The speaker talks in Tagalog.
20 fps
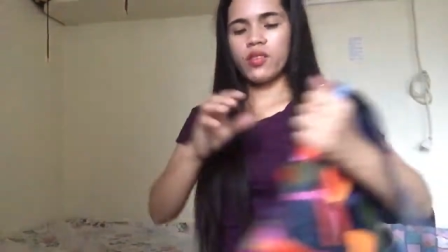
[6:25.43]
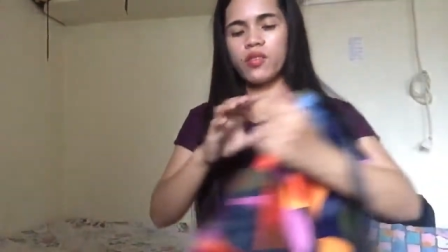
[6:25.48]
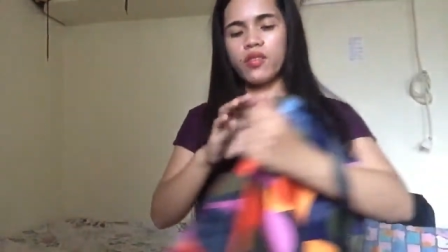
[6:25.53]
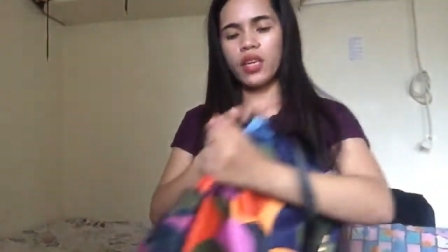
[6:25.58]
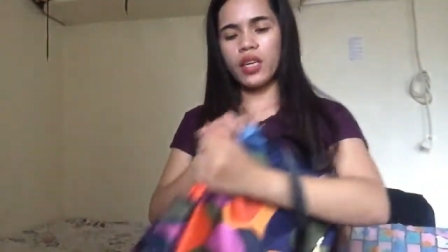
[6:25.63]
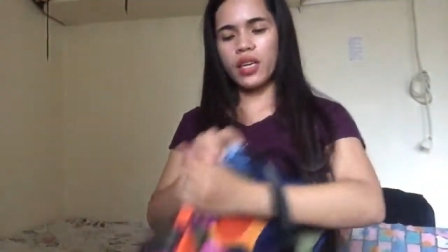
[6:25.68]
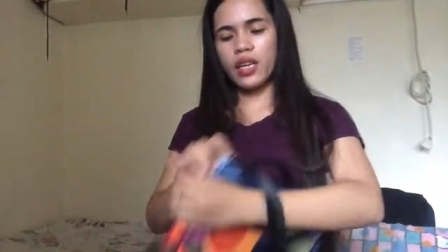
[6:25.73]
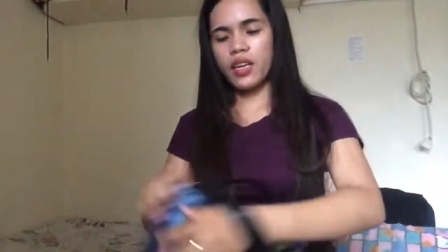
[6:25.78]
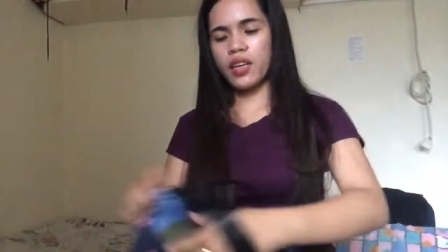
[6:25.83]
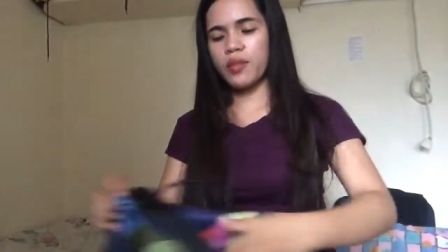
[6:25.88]

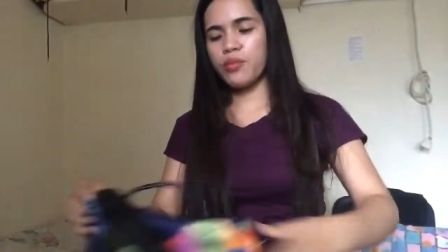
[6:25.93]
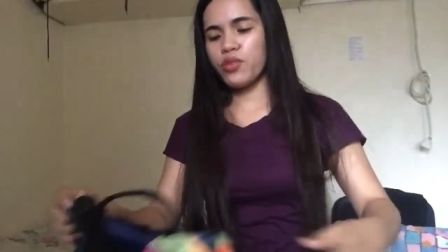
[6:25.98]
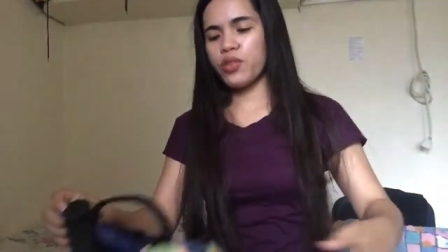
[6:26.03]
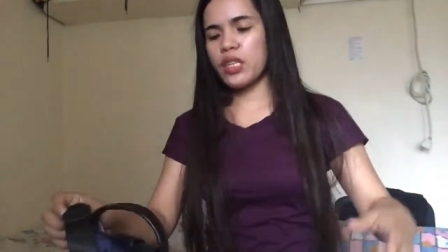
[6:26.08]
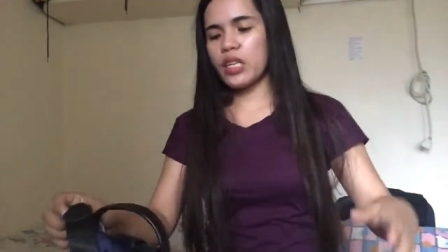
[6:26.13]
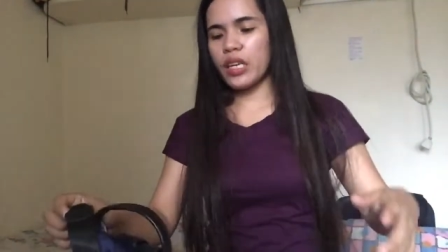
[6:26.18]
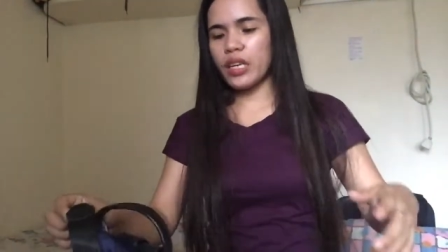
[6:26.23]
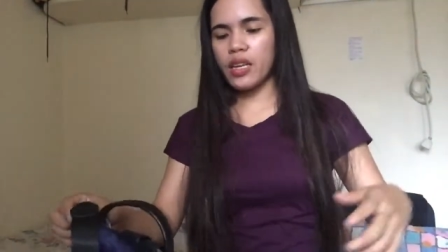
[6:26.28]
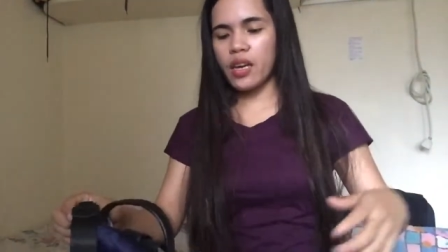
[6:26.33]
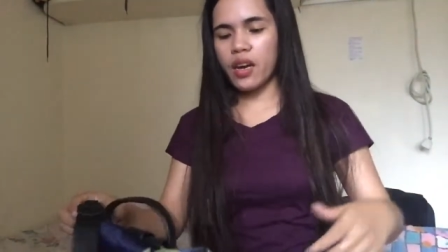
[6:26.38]
Kung kailangan mo
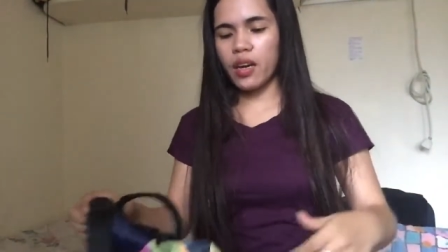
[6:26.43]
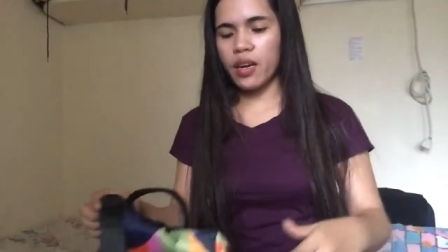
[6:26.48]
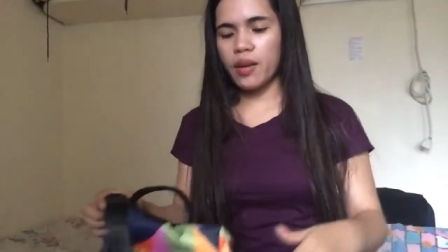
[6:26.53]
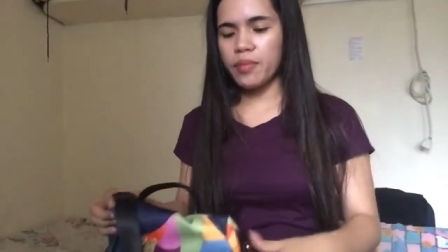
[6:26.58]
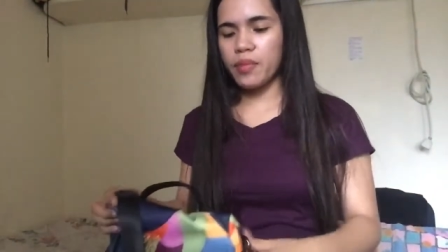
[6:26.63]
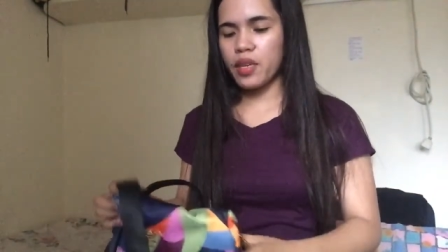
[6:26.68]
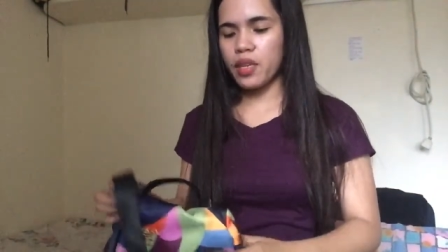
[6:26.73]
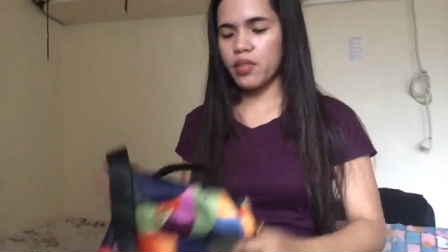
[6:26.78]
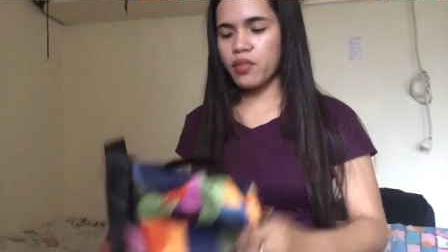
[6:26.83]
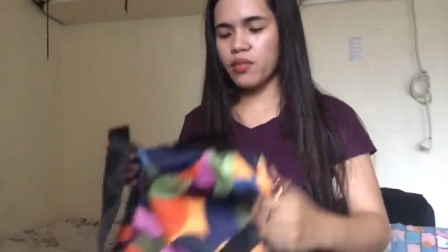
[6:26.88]
ng
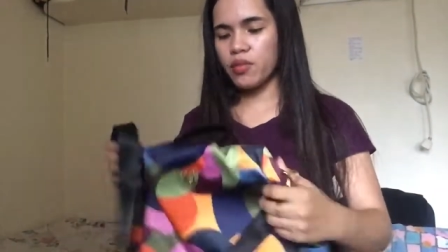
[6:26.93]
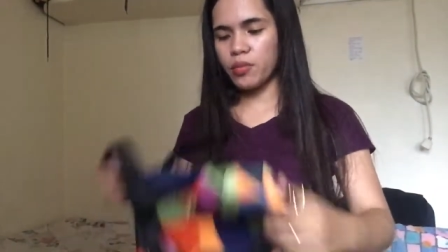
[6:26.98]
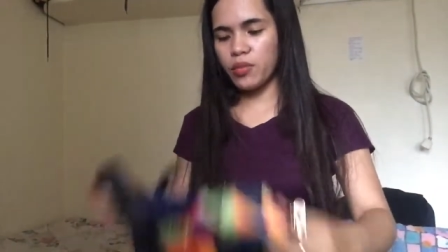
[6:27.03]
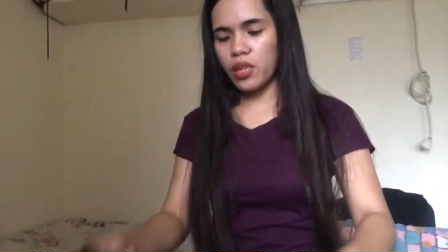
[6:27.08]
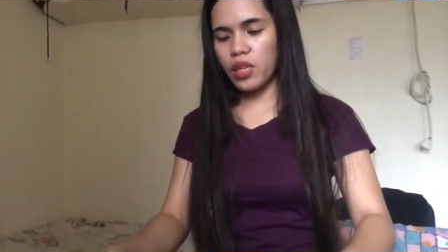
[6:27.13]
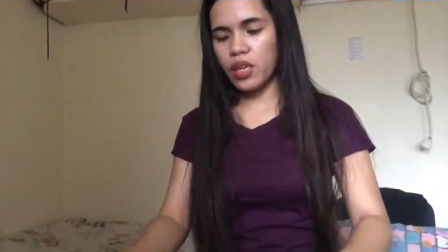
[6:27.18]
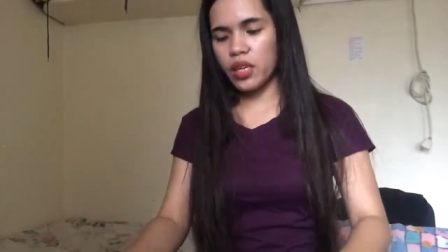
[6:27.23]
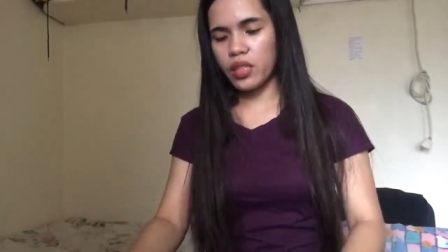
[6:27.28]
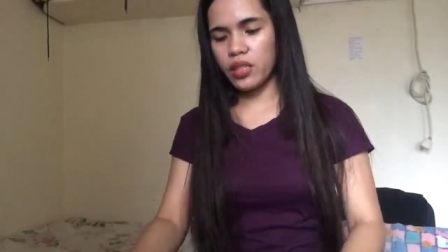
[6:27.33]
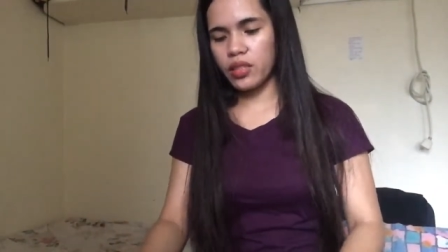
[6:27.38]
kayakap, ganun
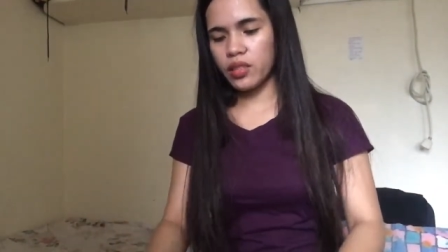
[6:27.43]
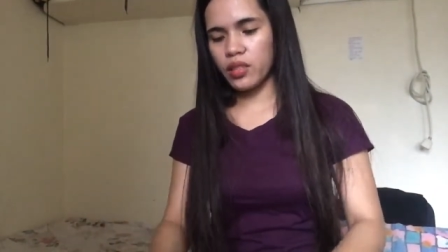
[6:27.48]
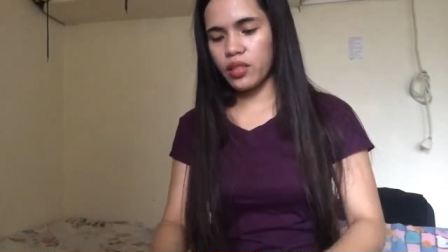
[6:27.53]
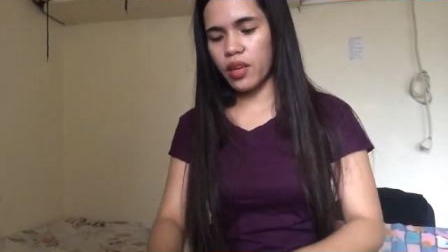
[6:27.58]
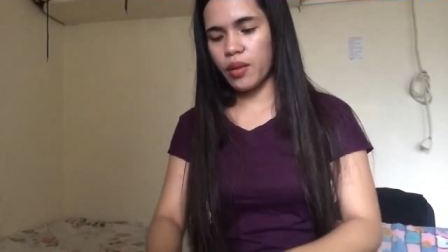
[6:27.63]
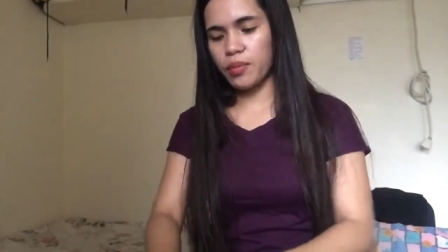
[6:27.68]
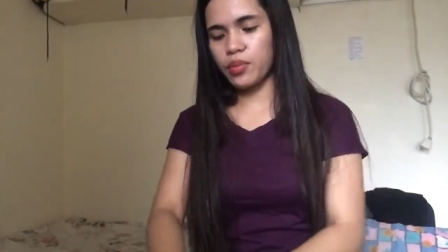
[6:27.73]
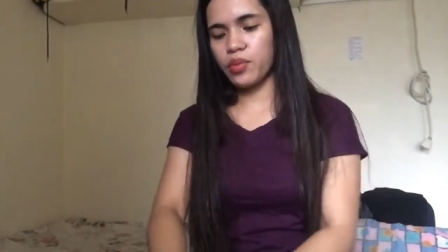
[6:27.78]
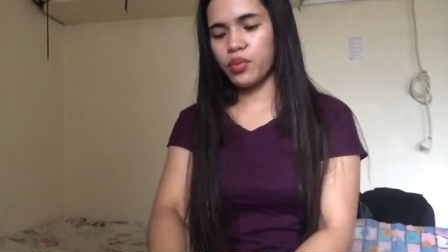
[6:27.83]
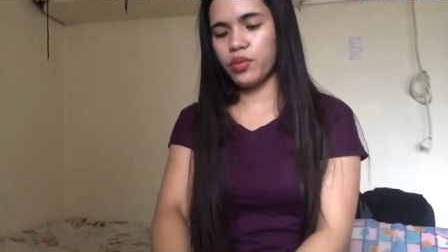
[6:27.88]
mo lang.
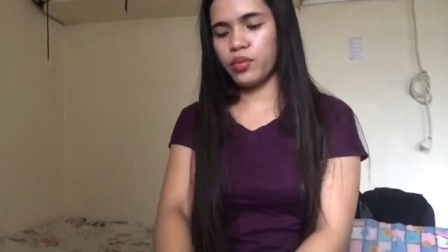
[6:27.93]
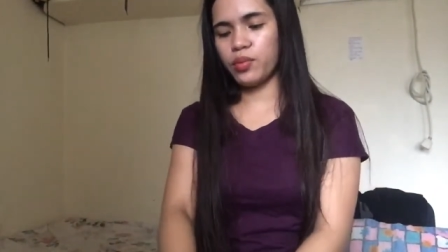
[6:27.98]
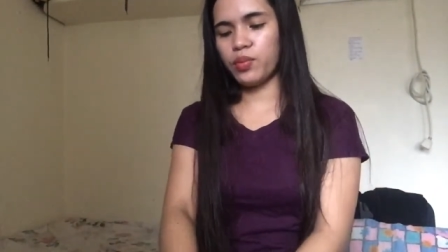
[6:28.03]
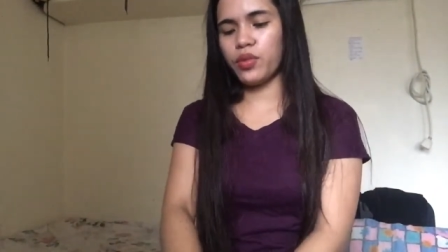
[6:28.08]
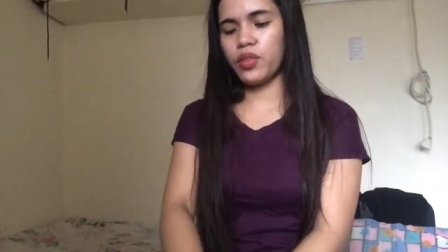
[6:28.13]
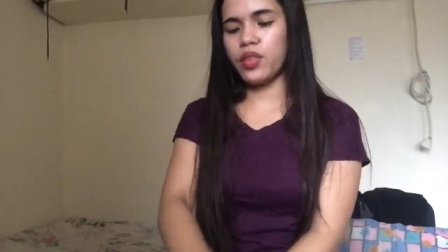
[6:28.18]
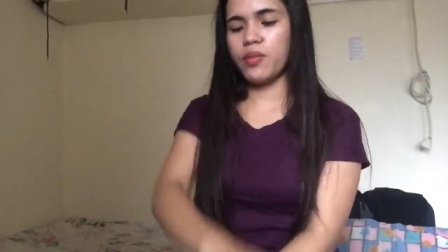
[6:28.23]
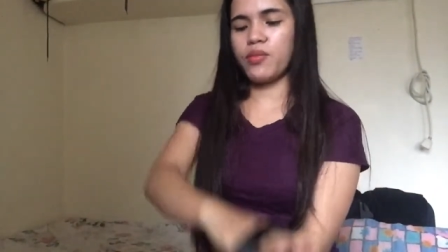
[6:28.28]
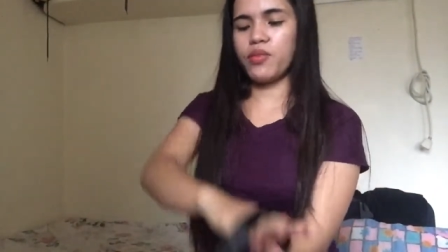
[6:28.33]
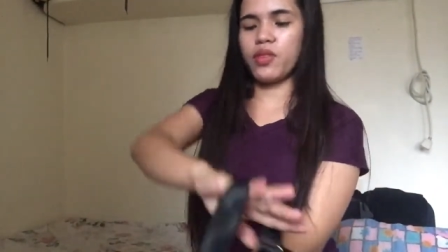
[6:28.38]
Tapos,
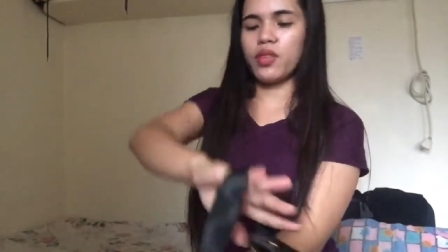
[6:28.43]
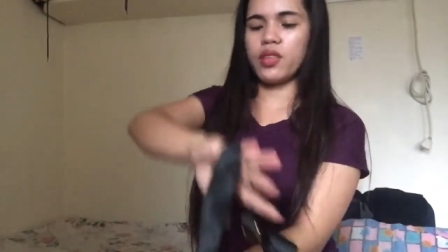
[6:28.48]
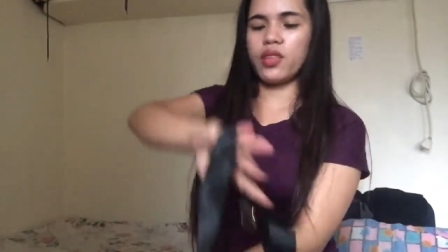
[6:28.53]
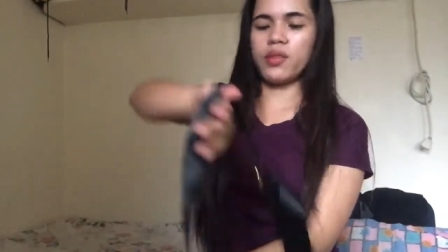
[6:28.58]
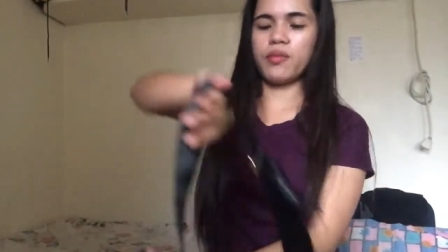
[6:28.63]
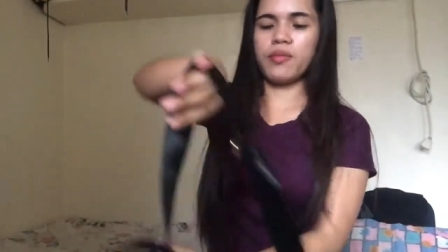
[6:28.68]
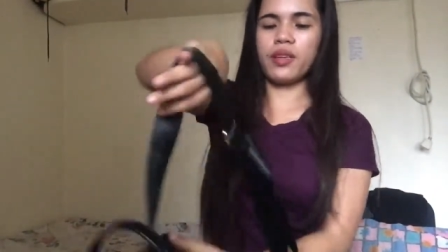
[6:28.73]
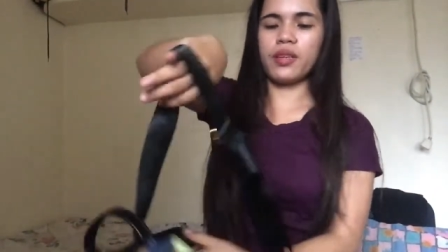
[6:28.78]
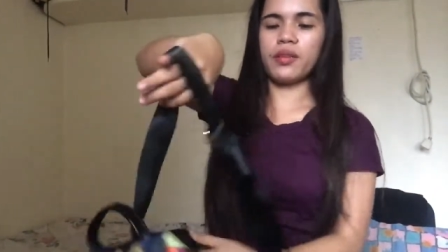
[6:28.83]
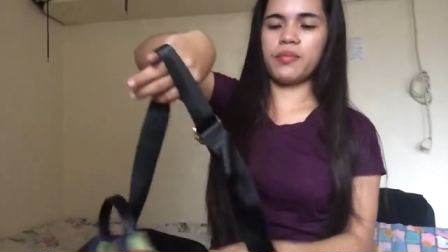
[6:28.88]
pwede mo
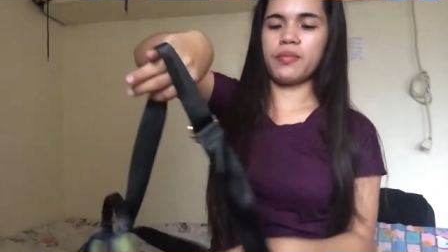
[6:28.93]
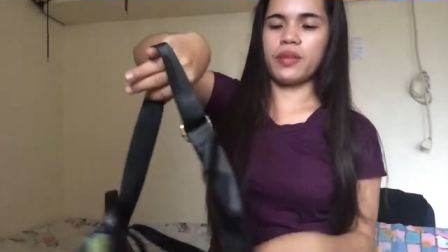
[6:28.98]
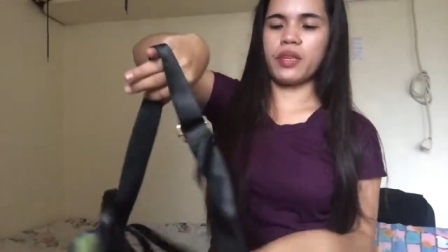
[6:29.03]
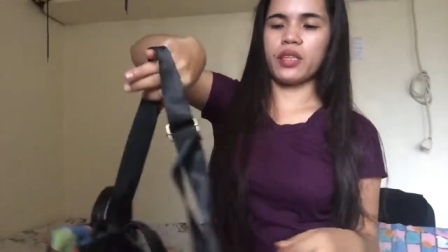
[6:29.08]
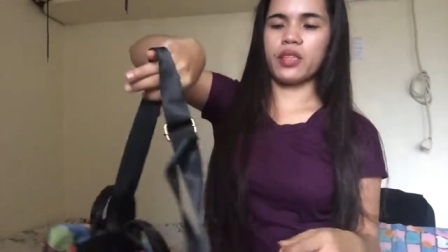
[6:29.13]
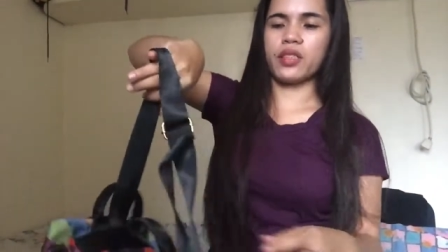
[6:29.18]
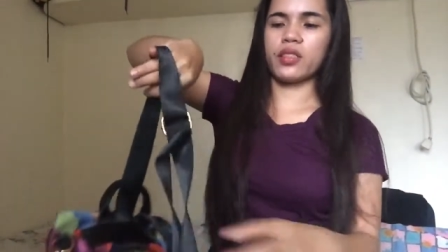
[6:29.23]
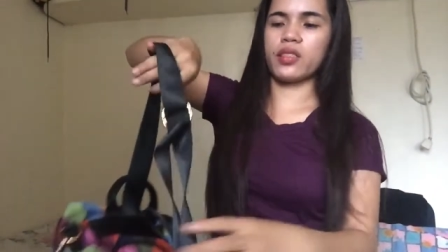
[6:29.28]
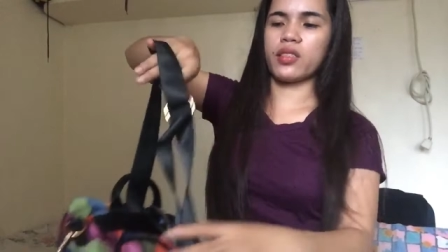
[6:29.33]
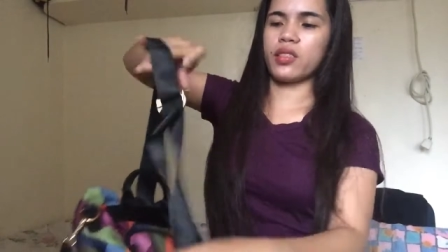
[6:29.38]
rin
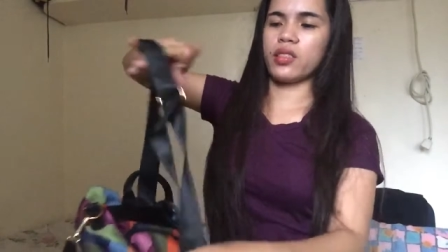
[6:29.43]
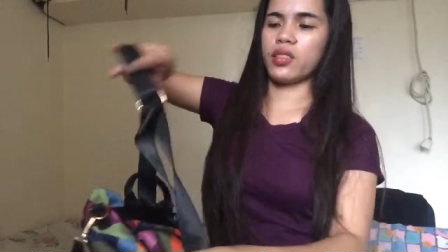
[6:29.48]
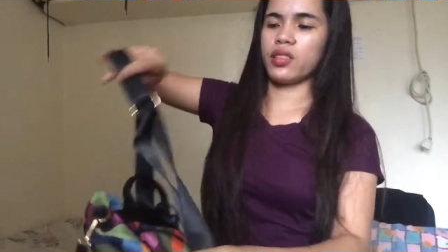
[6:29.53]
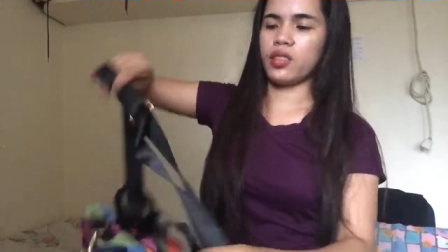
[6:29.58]
ibabpak.